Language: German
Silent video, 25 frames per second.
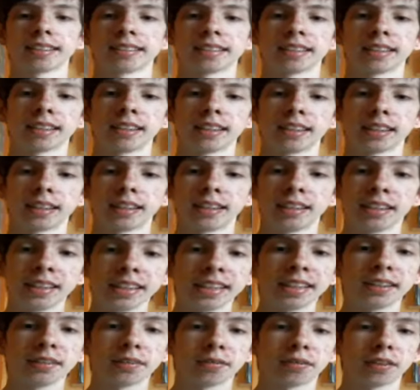das äh,
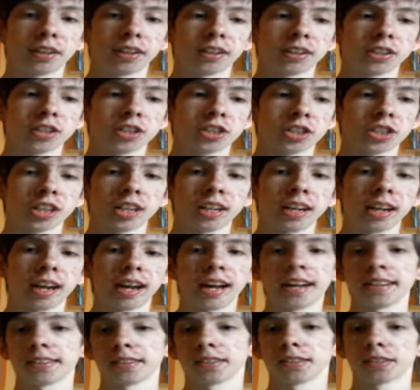Lied von Schiller,
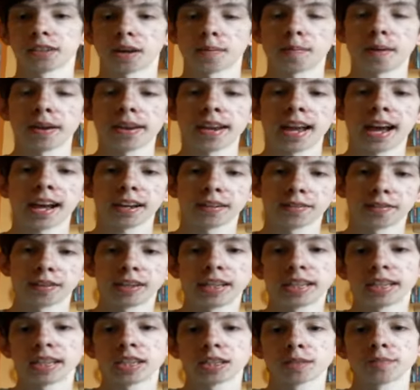also Sommernacht,
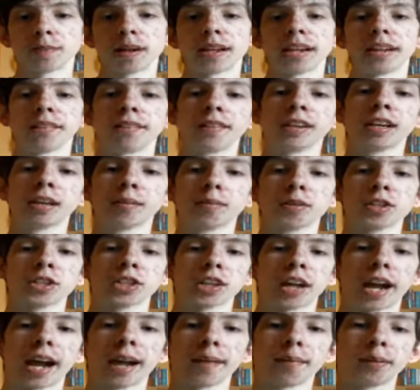verlinke ich mal in der
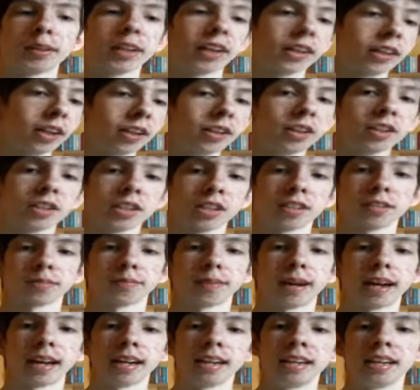Videobeschreibung, da könnt ihr euch das
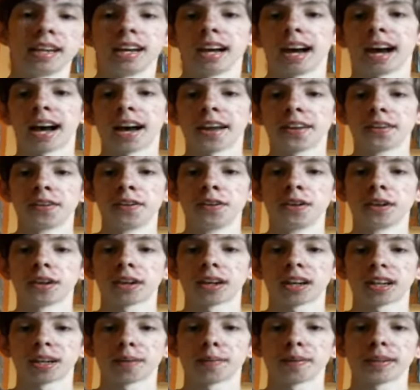mal anhören,
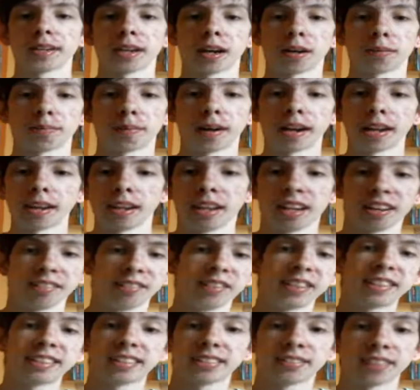damit ihr auch mal
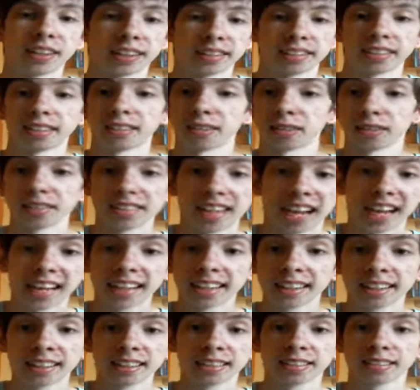wisst, was jetzt so
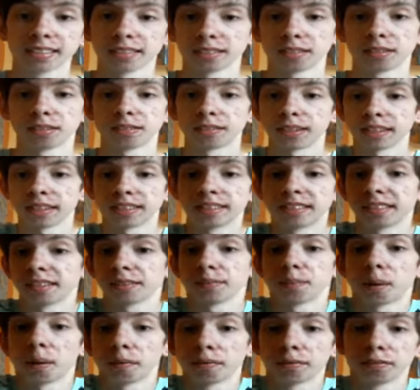Sache ist, so was ist es
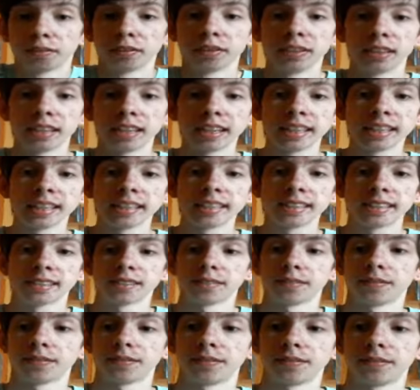überhaupt für ein
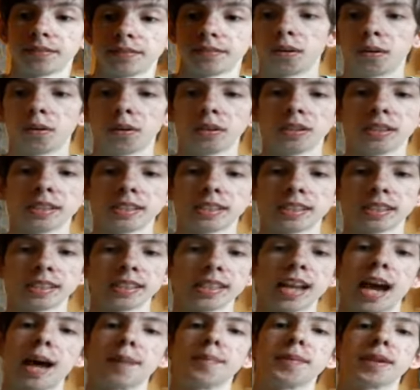Lied. Und
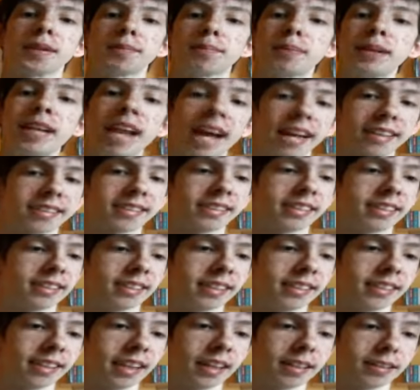damit belasse ich es
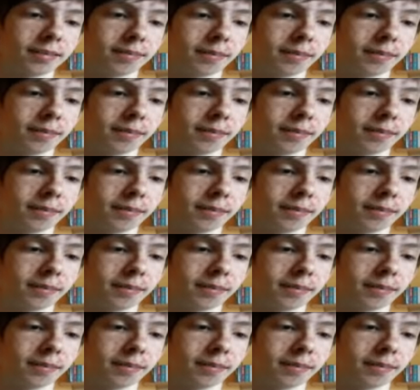jetzt